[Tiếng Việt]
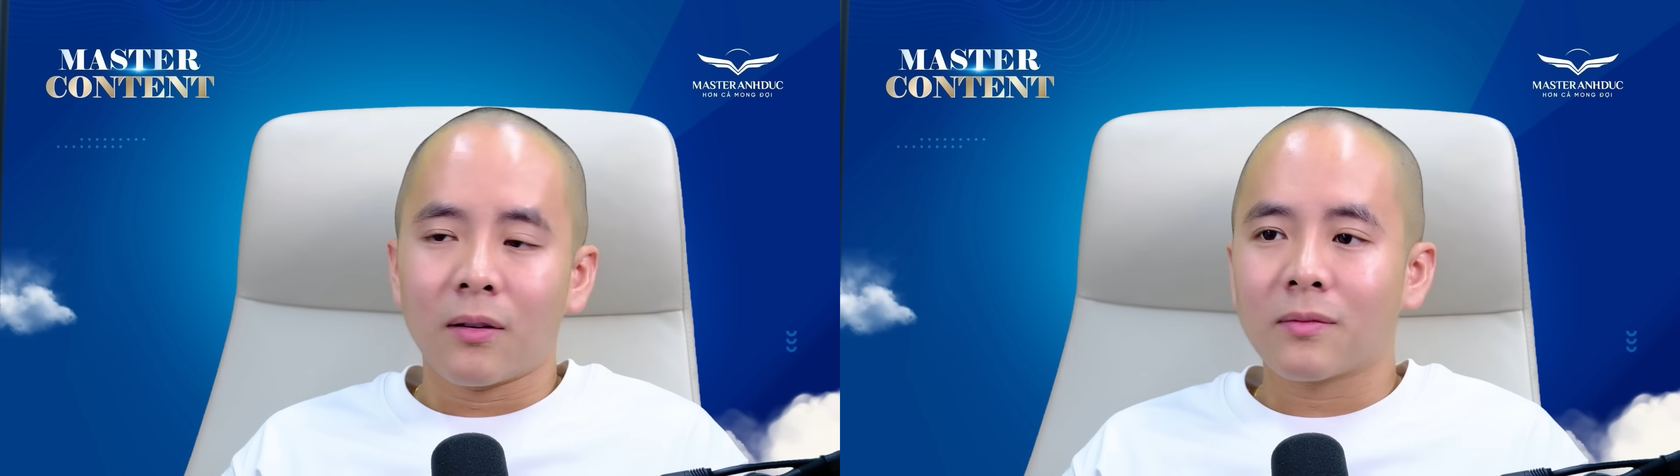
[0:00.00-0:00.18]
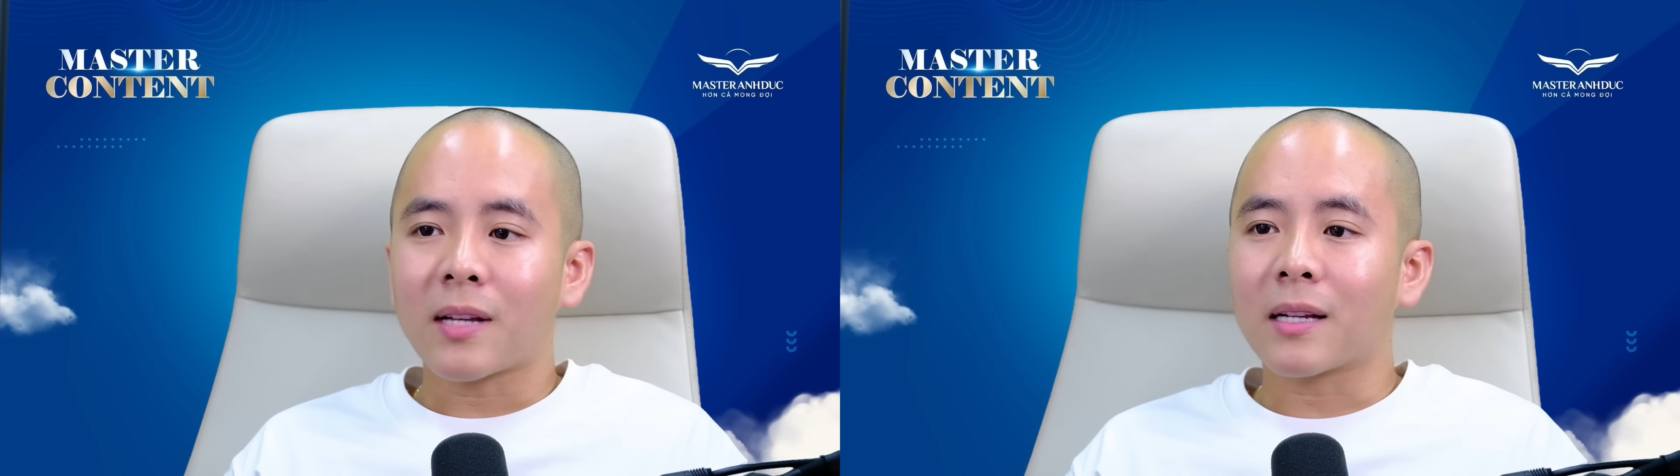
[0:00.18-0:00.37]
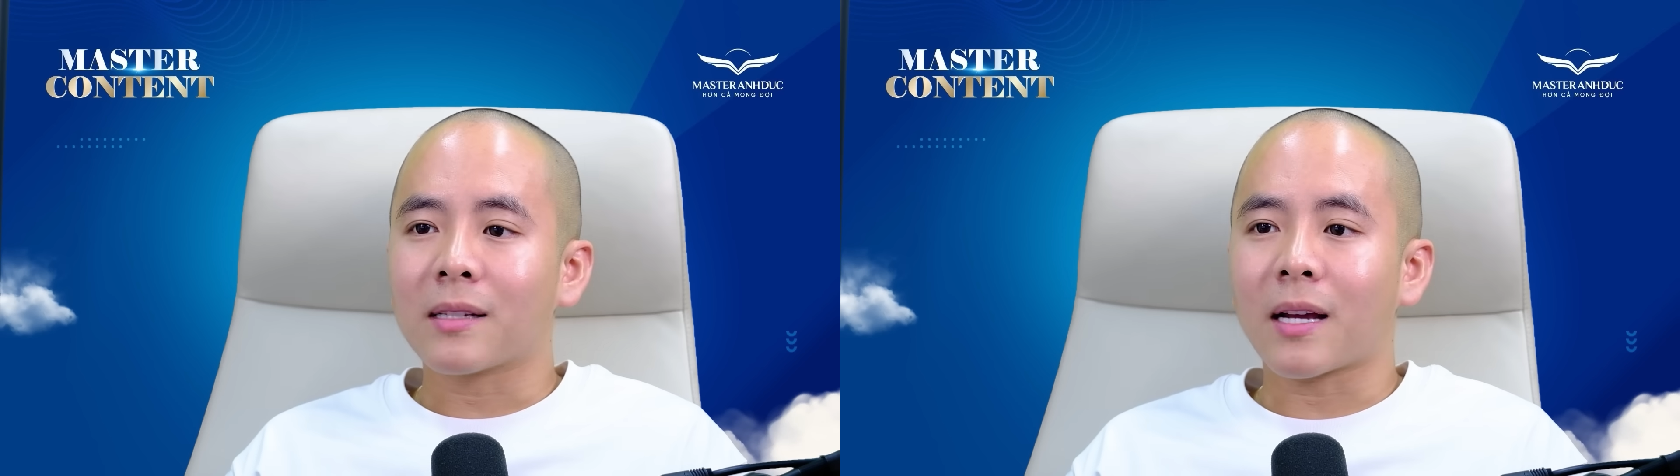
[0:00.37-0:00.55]

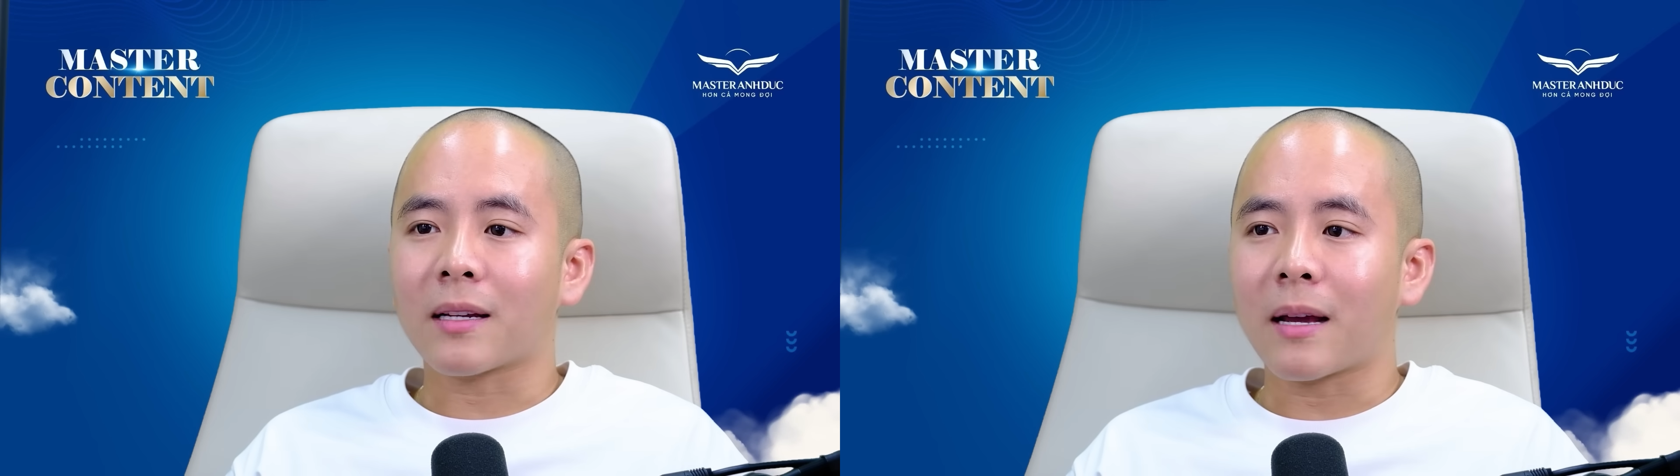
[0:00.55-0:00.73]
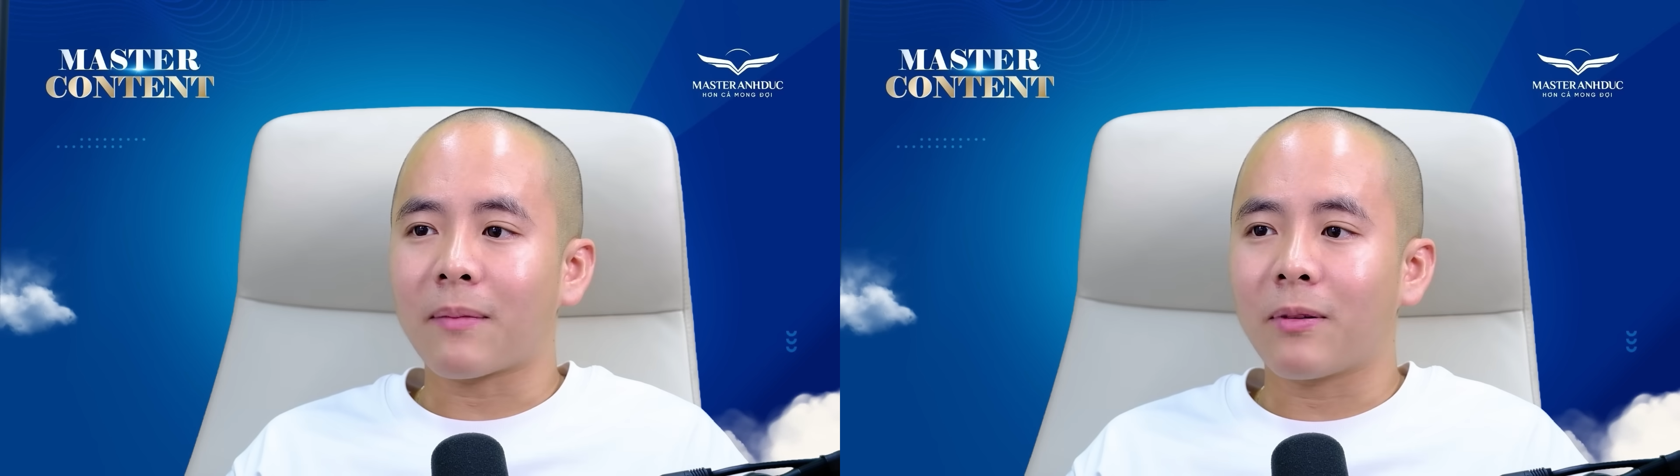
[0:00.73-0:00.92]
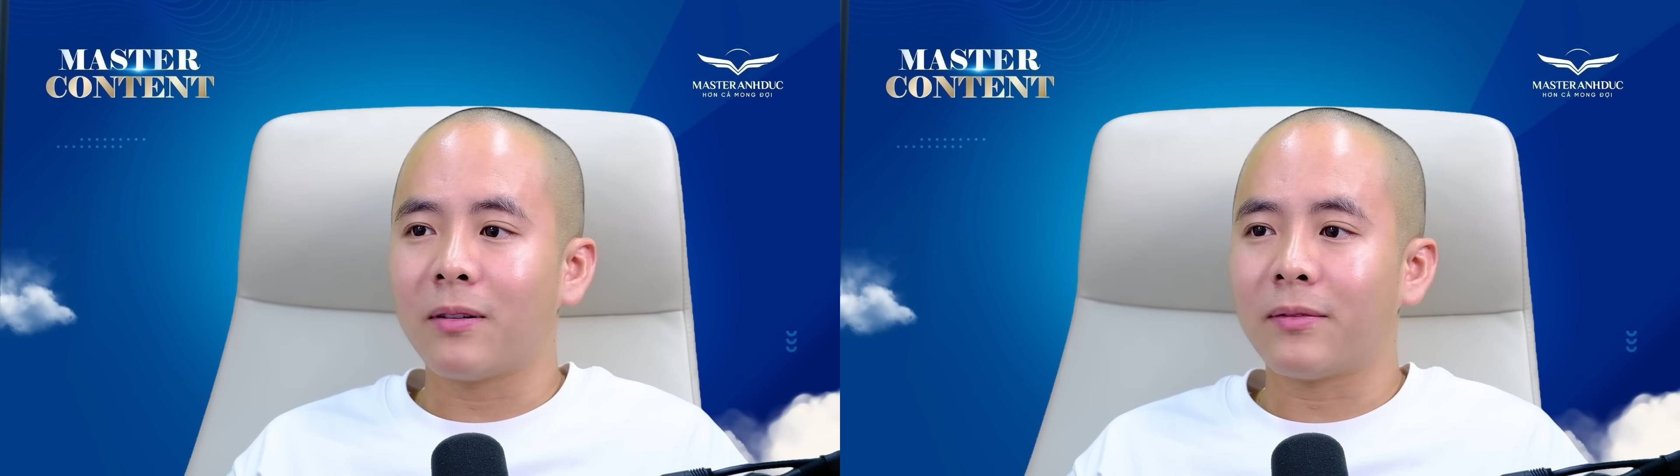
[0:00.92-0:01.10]
xanh sạch đẹp
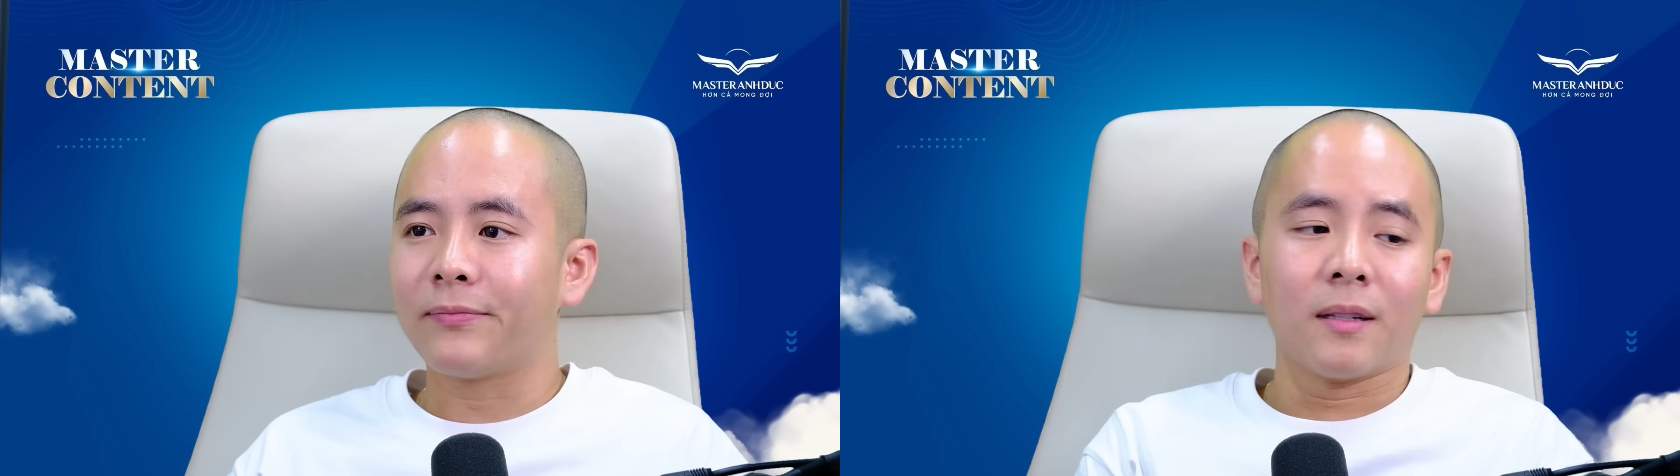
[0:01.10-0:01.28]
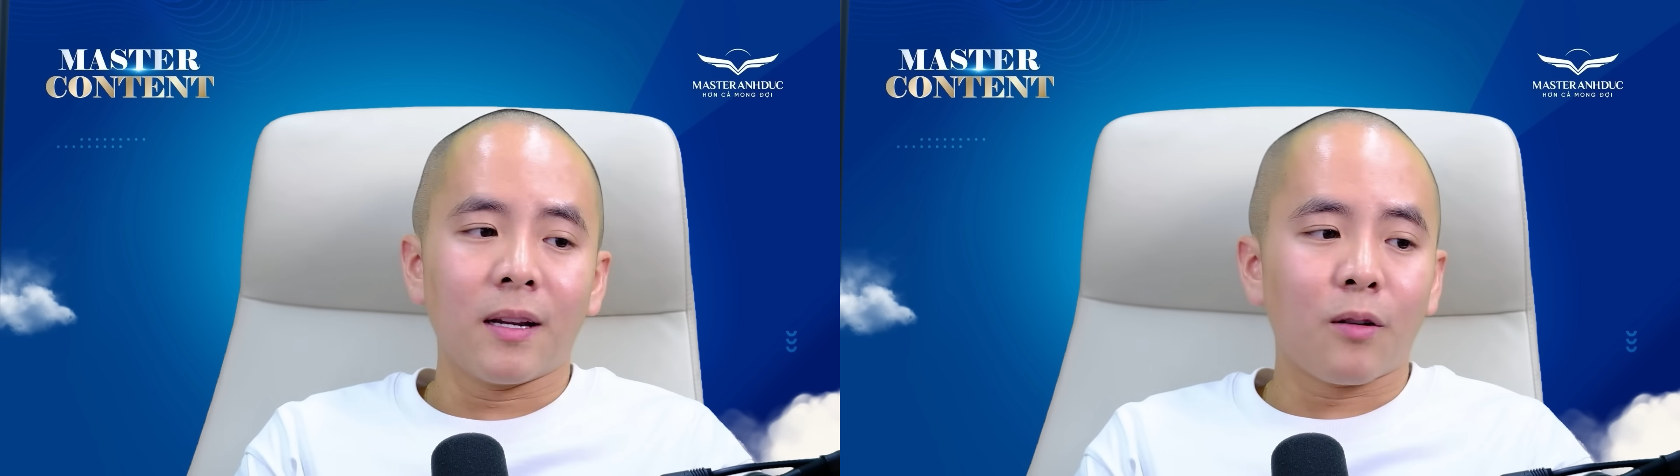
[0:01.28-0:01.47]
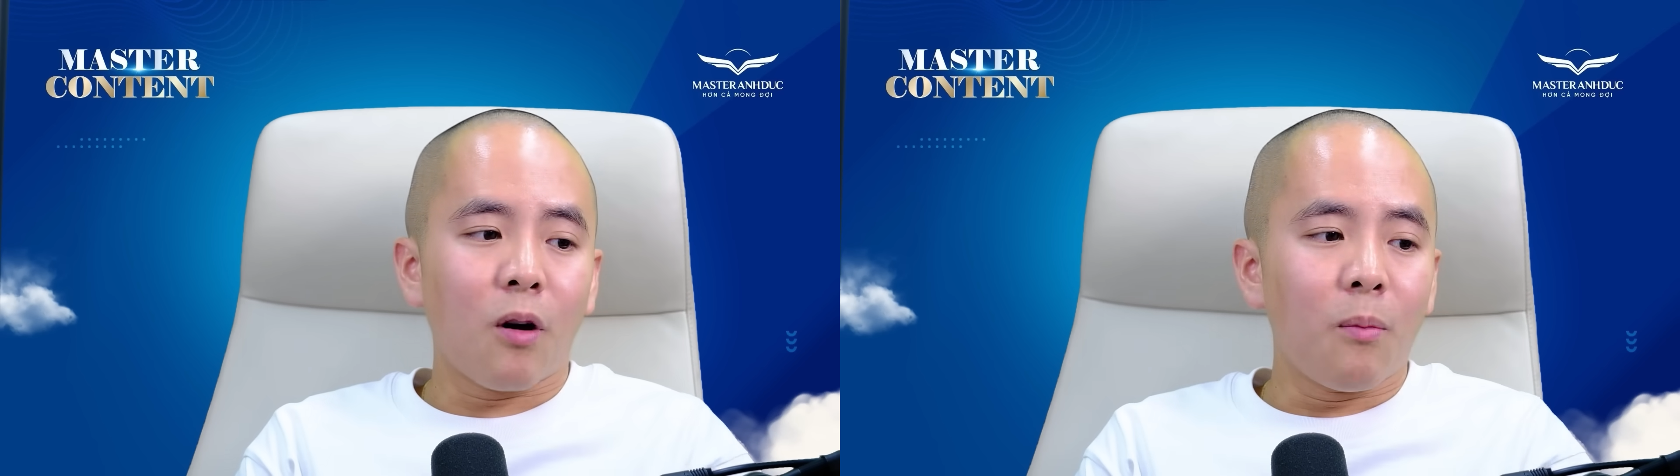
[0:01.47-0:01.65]
hơn
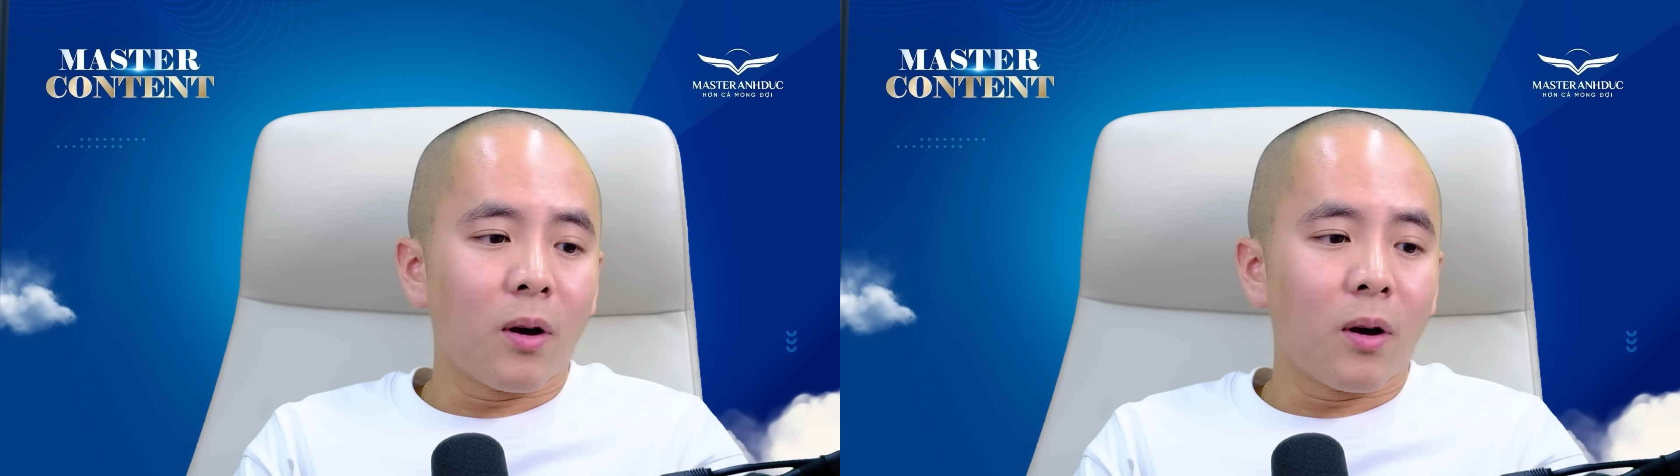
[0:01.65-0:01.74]
nên có một